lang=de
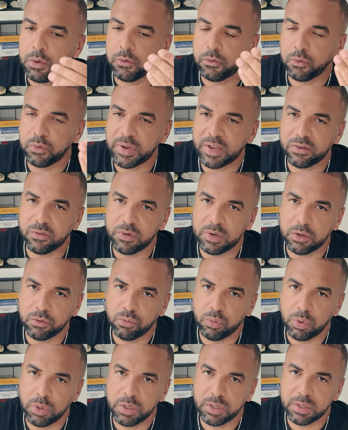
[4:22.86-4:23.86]
sodass wir
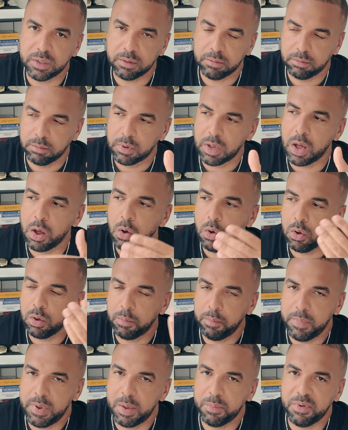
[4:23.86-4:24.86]
natürlich
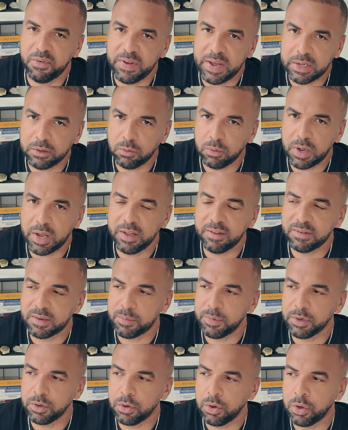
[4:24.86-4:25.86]
auch mehr Bewertung
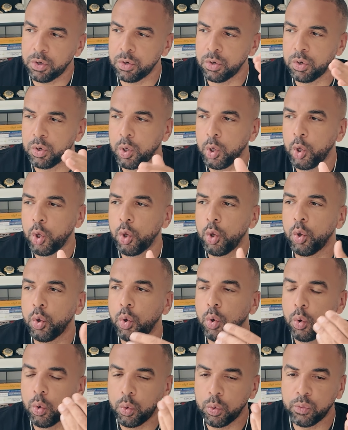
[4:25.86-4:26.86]
einsammeln können
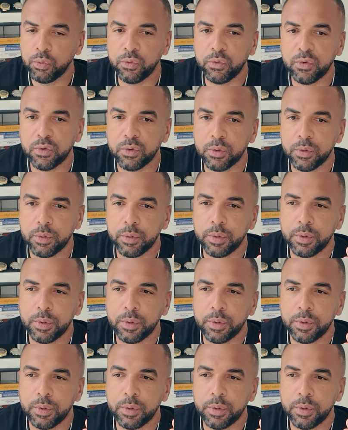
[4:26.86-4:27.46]
und